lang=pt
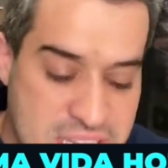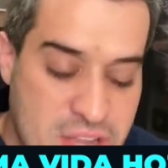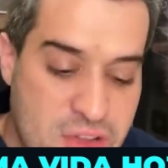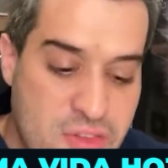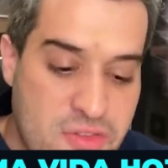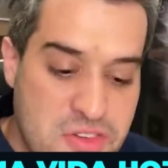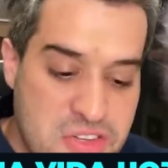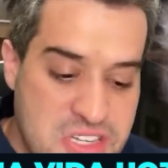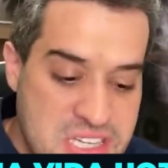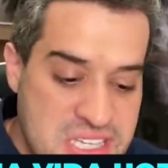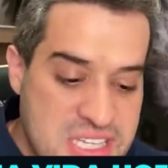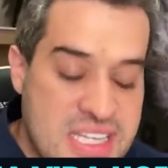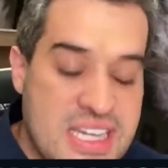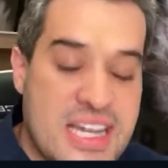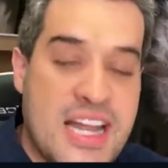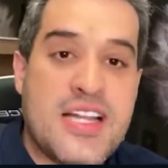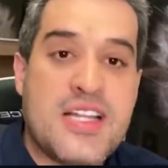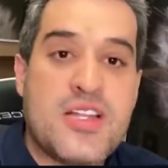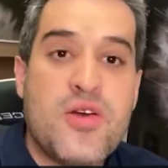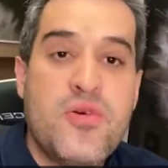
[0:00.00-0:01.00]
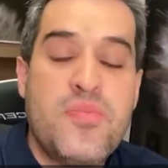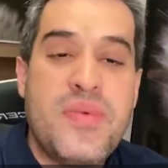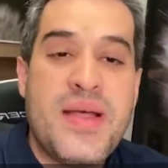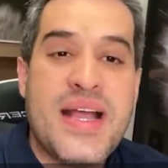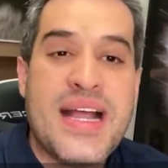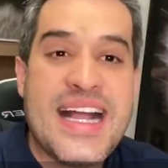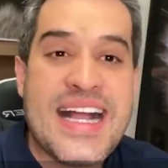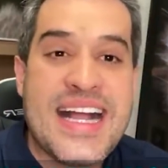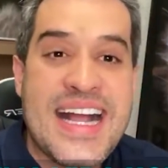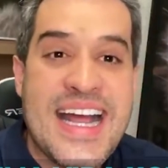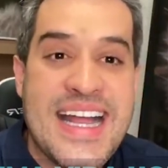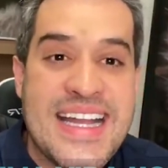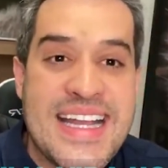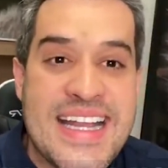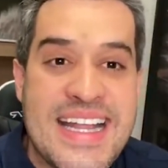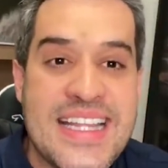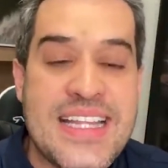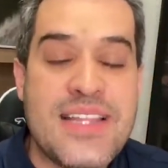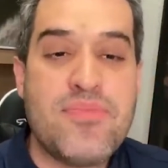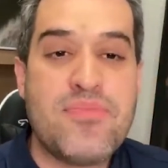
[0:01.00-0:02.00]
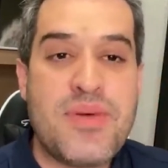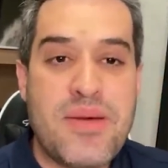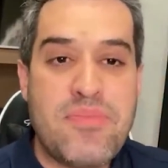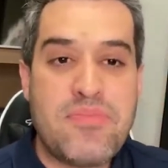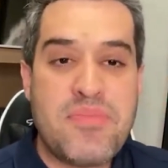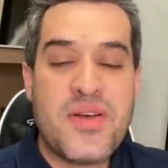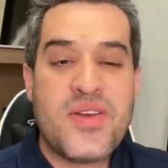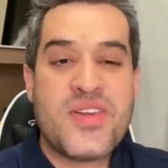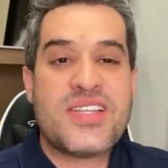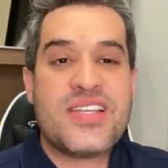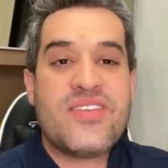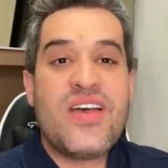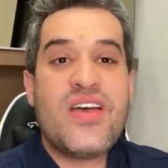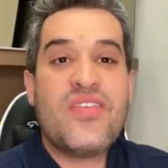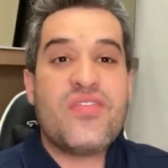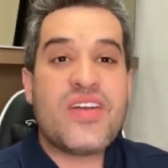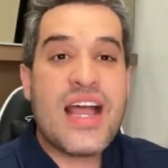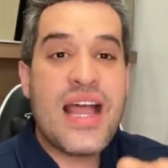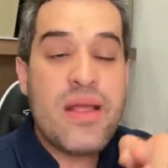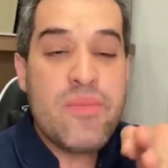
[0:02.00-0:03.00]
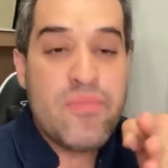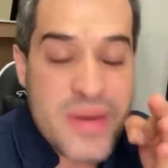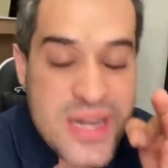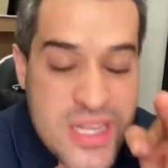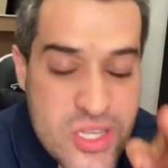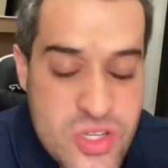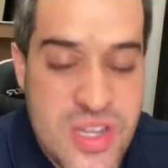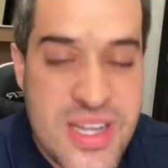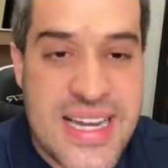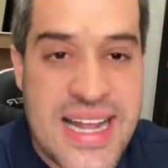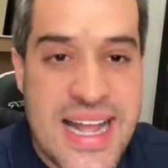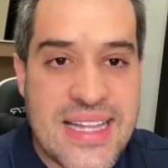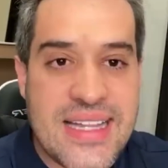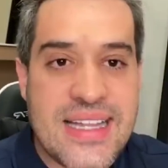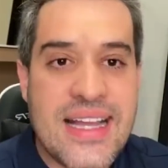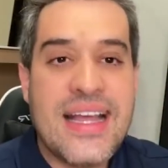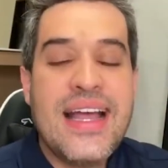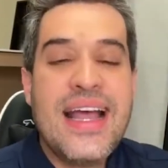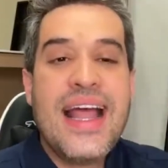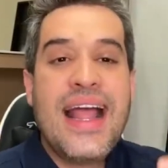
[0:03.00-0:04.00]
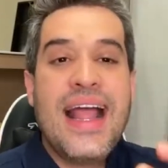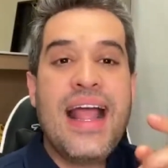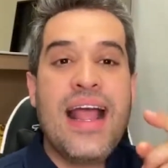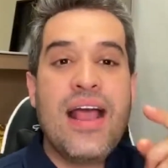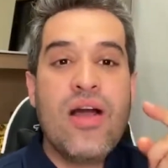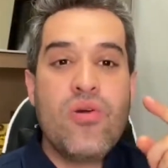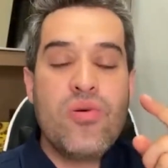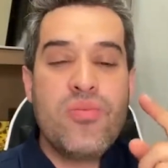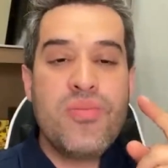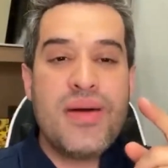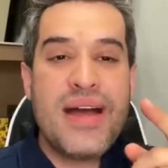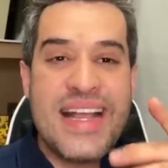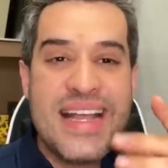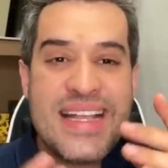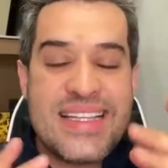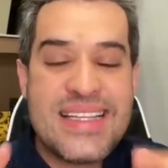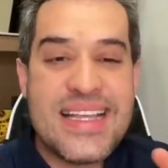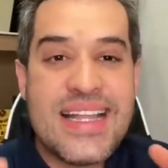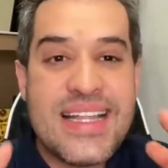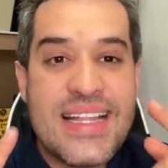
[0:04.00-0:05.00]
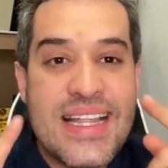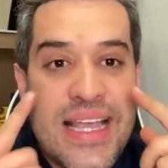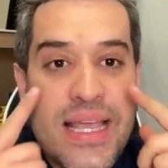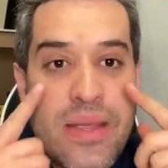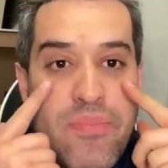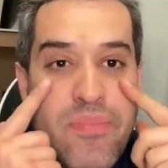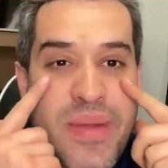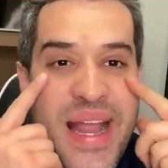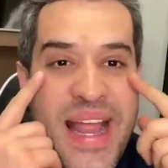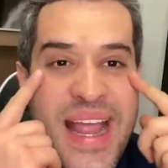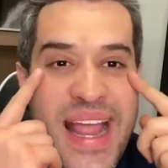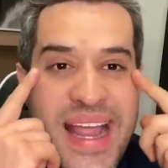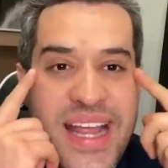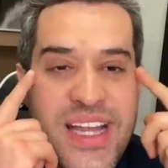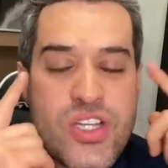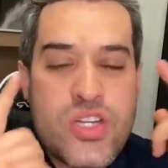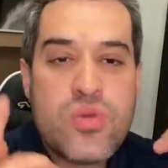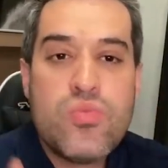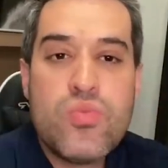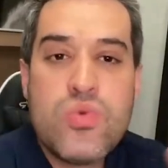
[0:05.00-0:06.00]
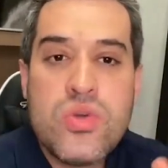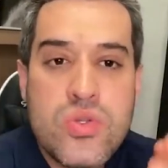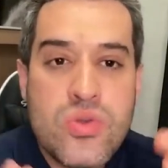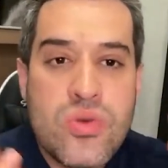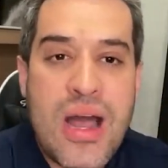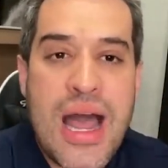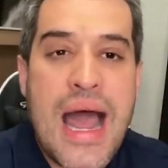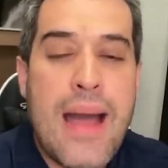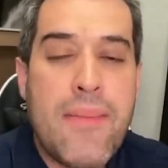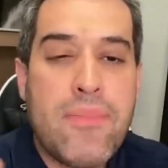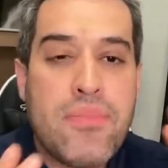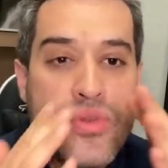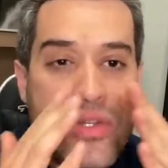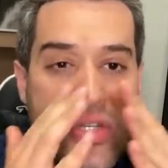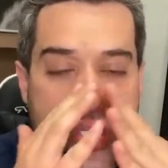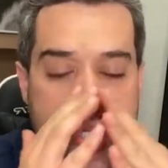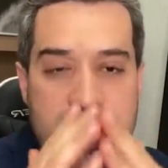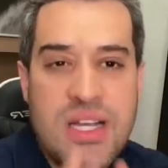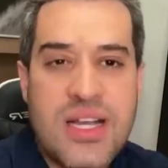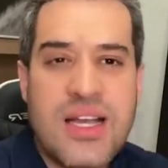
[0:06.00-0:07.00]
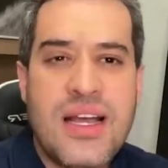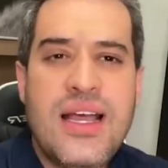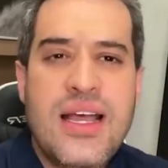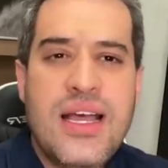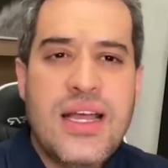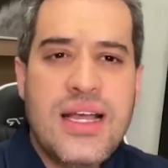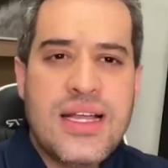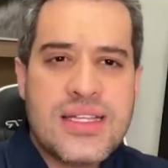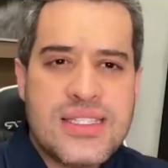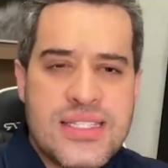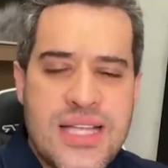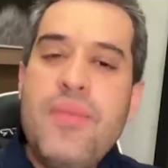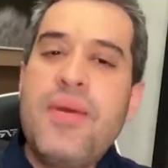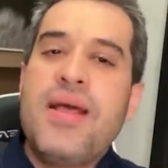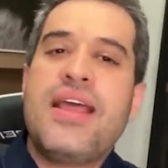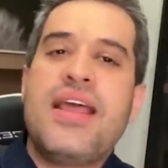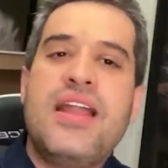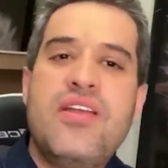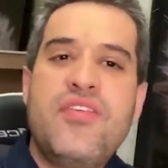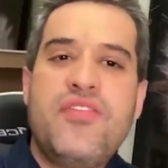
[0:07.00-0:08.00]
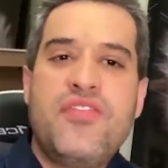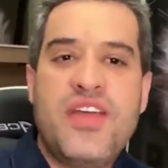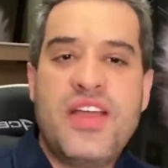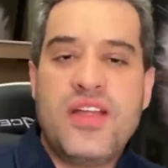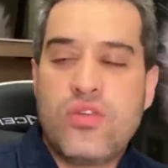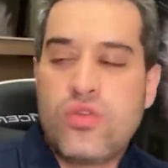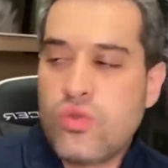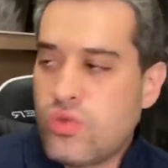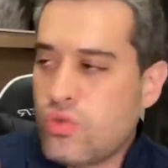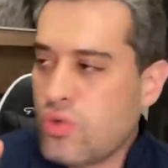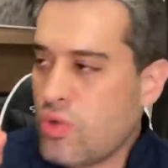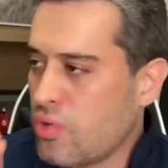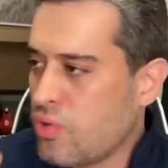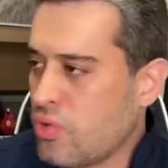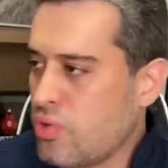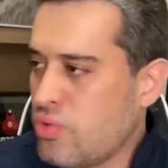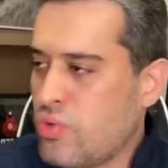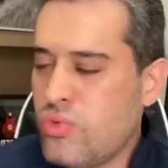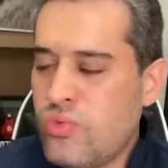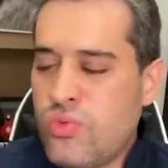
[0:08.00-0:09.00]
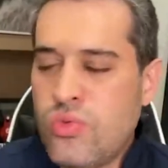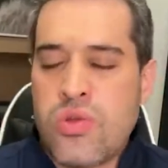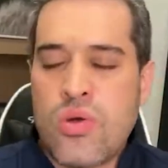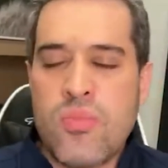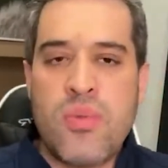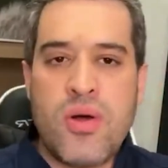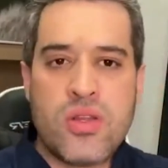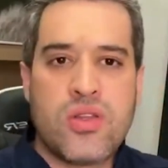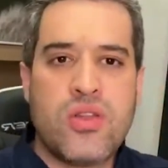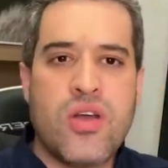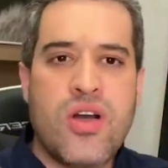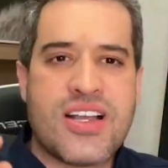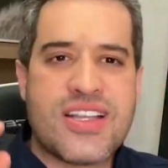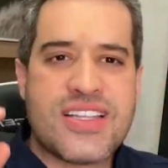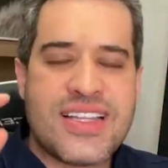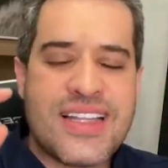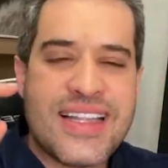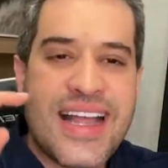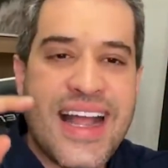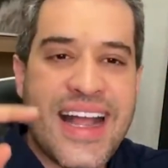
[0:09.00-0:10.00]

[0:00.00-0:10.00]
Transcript: que eu vou te ensinar. Então pega caneta e papel que você vai ficar impressionada. É uma receita que preenche muito rápido, estica. Sabe aquele efeito do, do, do, Botox que dá